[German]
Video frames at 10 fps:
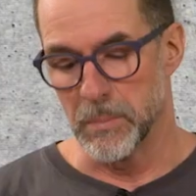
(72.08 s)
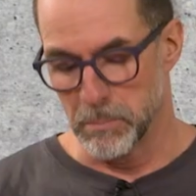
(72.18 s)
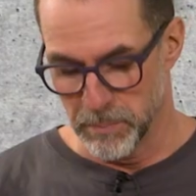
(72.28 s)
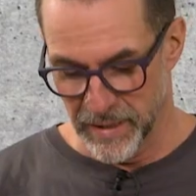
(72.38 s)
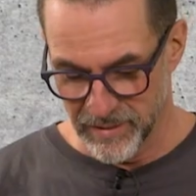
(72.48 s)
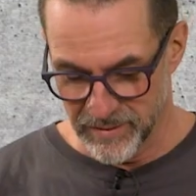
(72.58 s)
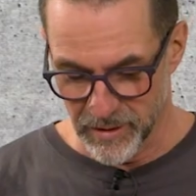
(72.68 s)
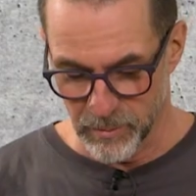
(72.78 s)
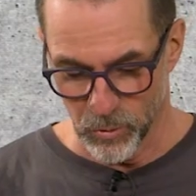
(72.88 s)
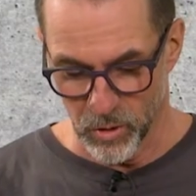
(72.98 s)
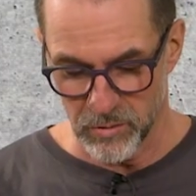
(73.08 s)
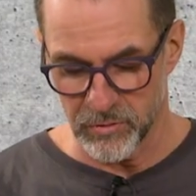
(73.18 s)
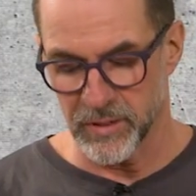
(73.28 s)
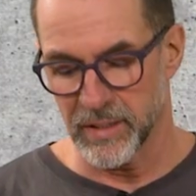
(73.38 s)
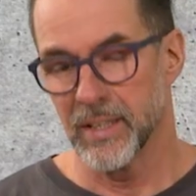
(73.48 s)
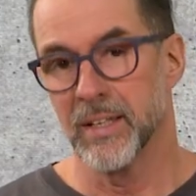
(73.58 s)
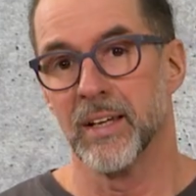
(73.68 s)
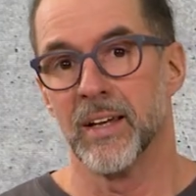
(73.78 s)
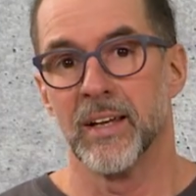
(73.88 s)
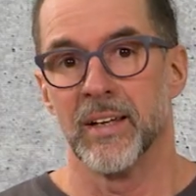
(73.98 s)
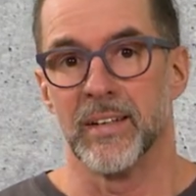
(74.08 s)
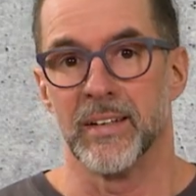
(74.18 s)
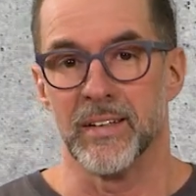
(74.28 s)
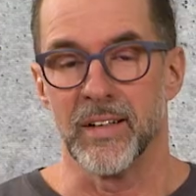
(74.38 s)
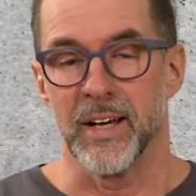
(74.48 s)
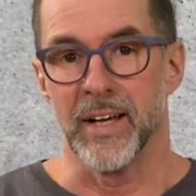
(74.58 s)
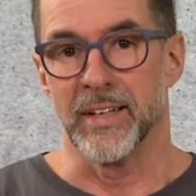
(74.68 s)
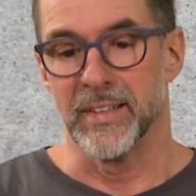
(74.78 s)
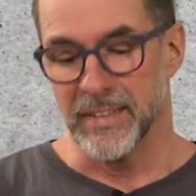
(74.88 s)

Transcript: die Basic Morphen. Hier ein